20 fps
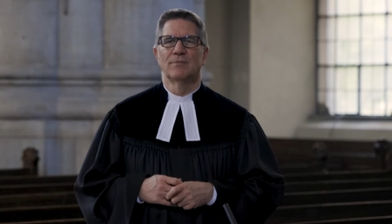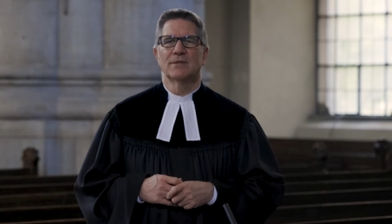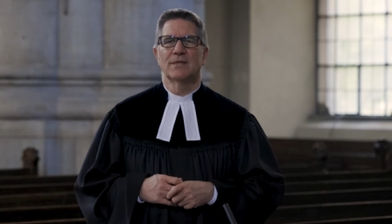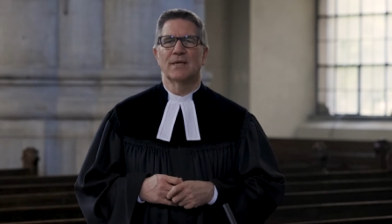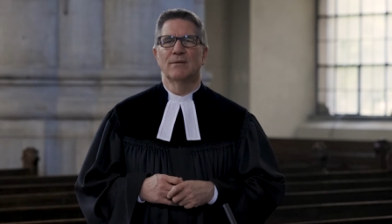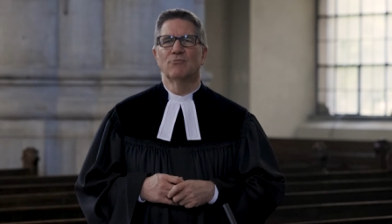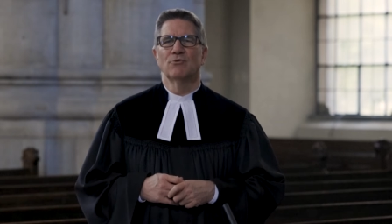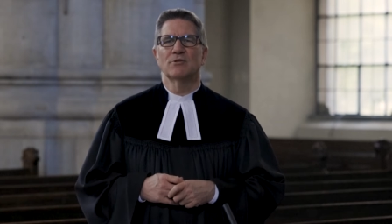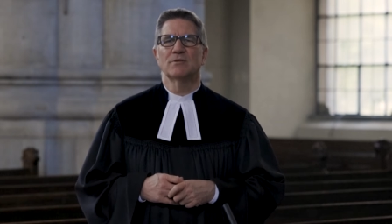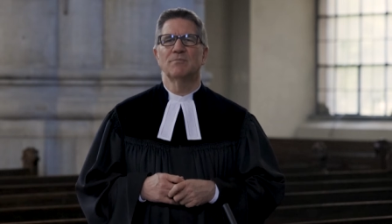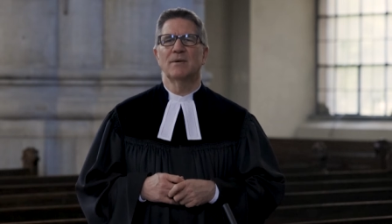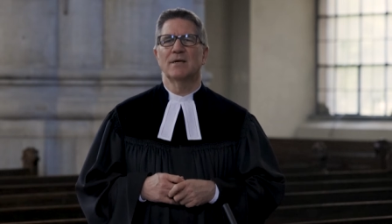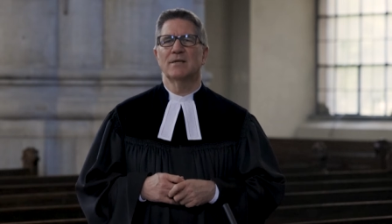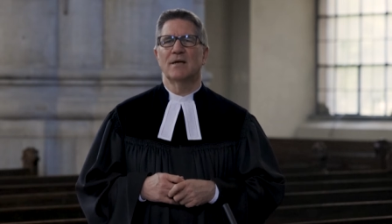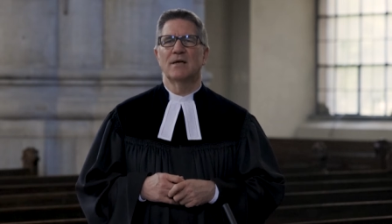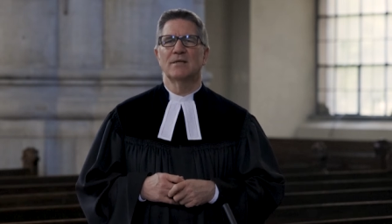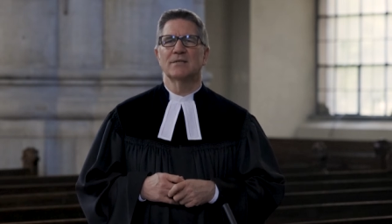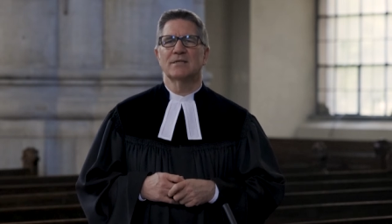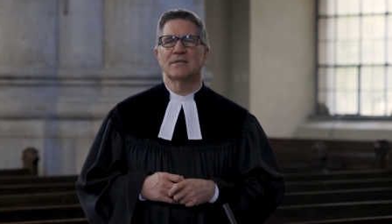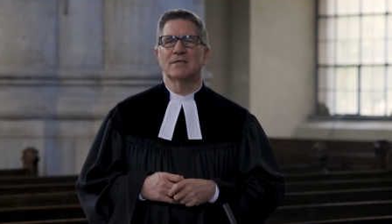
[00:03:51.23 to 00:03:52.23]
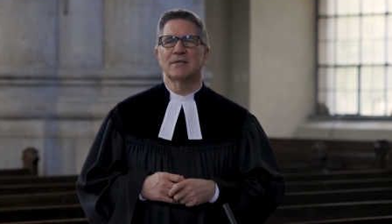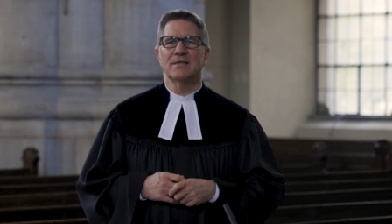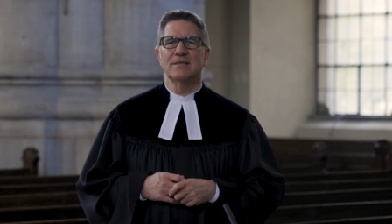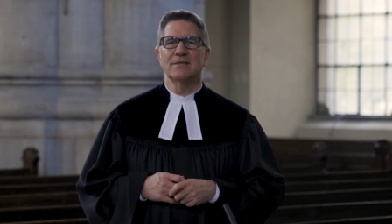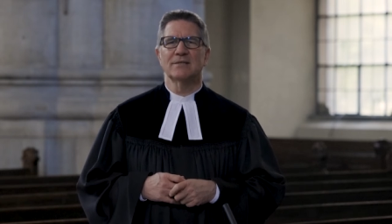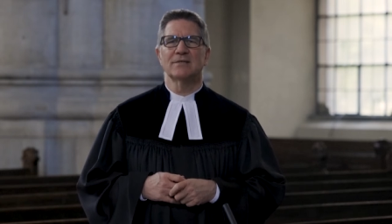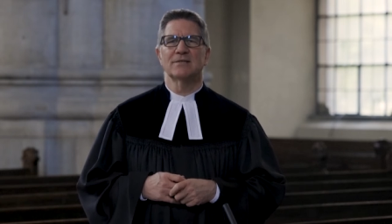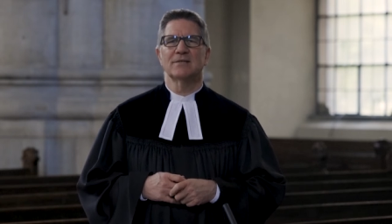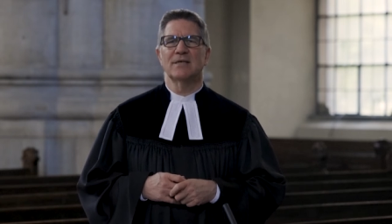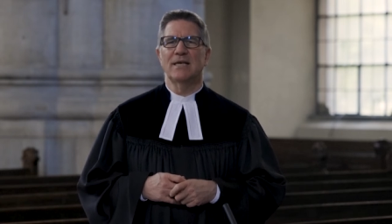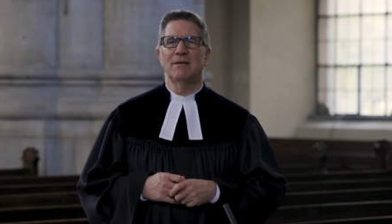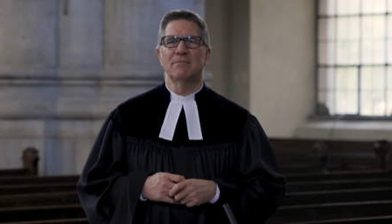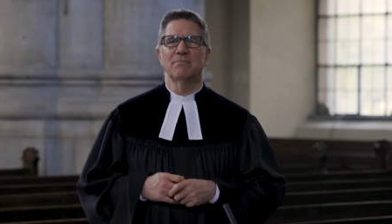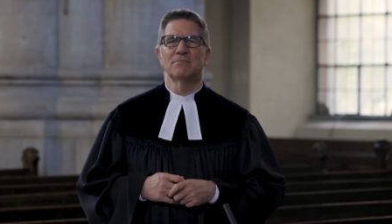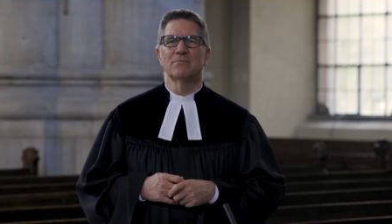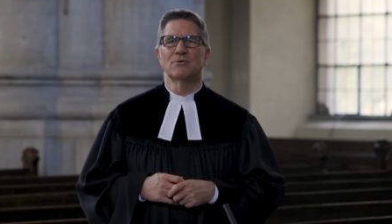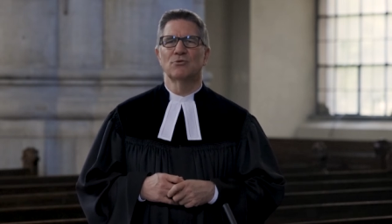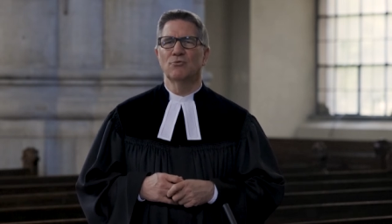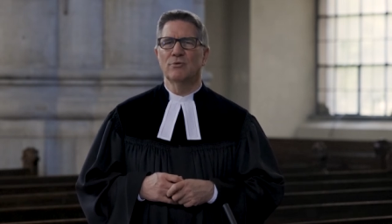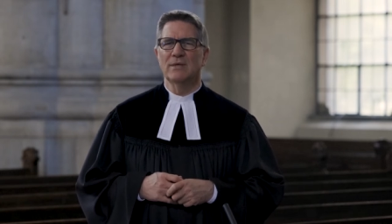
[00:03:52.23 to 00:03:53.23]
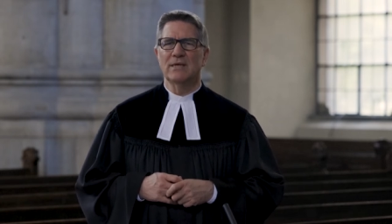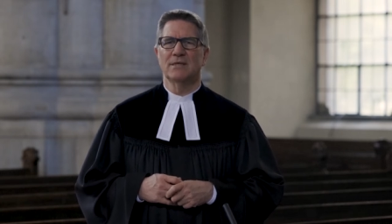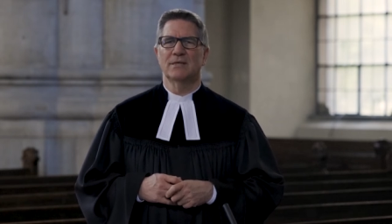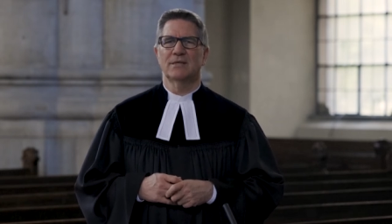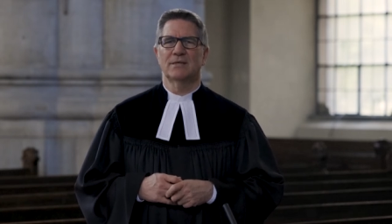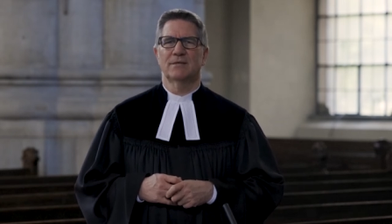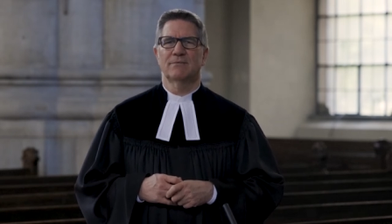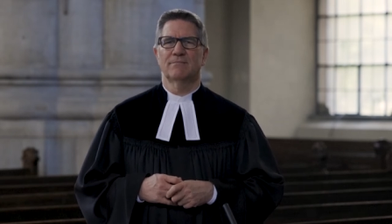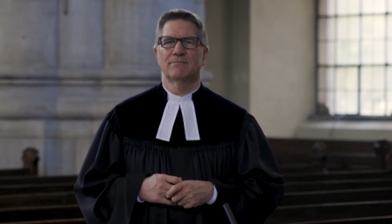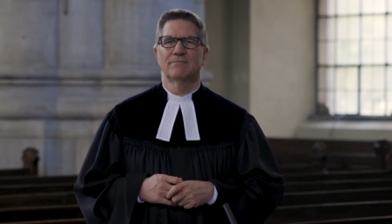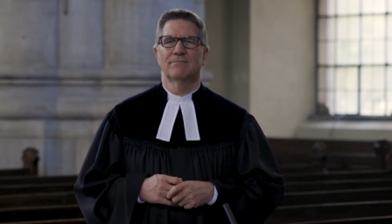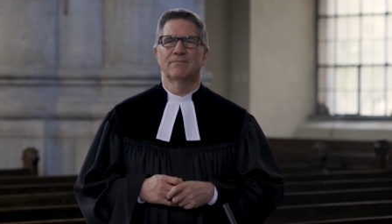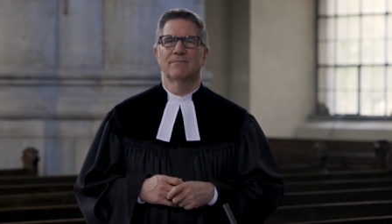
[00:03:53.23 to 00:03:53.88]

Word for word: Da muss man als Christ eben durch.